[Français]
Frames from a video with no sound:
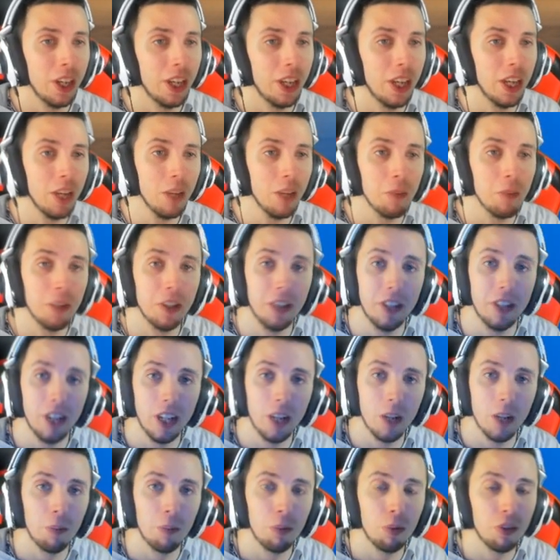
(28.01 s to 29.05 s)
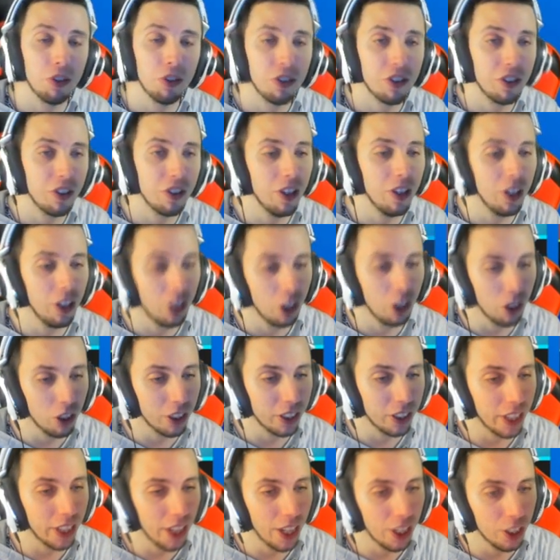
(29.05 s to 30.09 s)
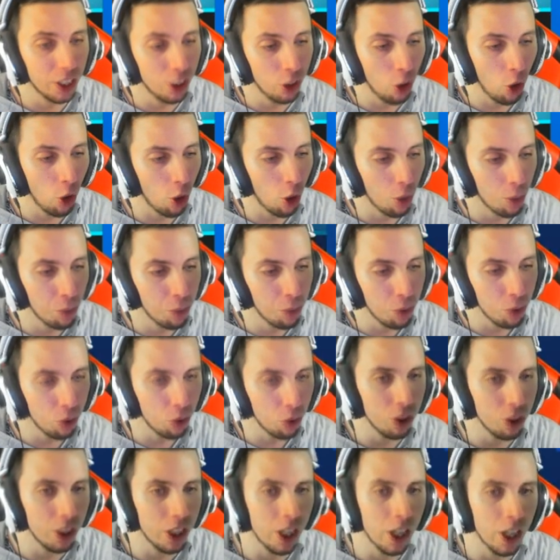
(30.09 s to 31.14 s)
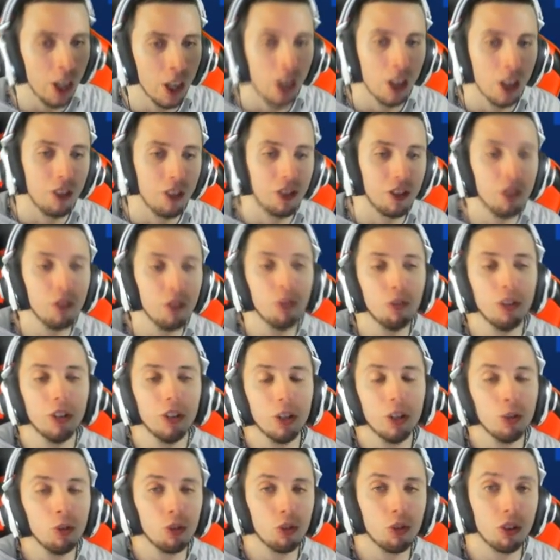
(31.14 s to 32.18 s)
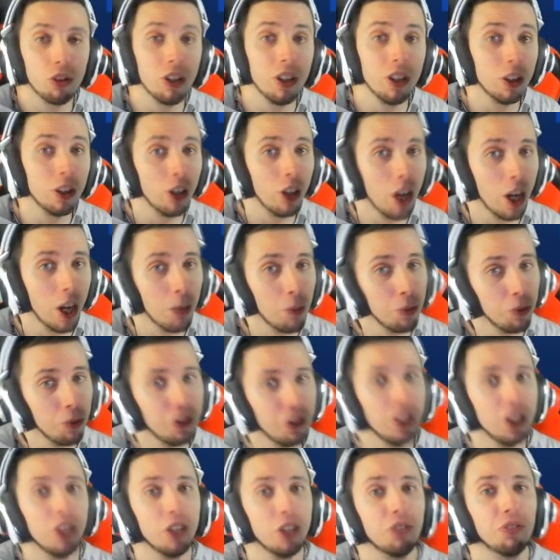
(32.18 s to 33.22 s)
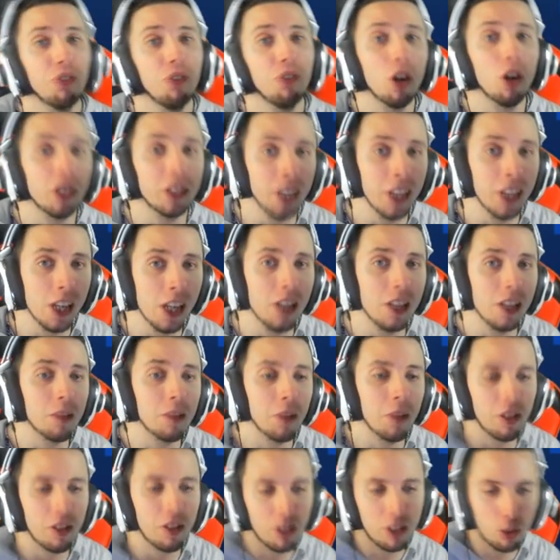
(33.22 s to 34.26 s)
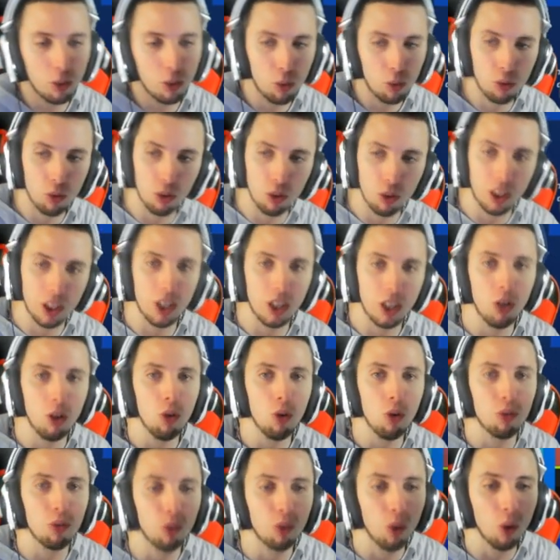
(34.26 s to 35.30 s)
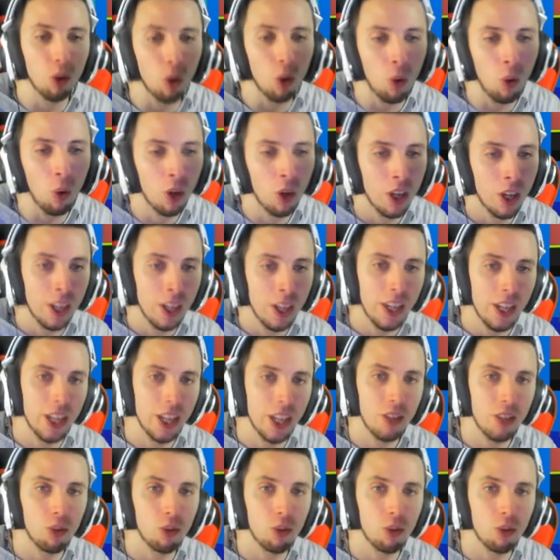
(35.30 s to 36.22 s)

et mettez un petit code créateur Bokuni si vous voulez nous soutenir dans la boutique Fortnite. Merci à tous ceux qui le feront. Et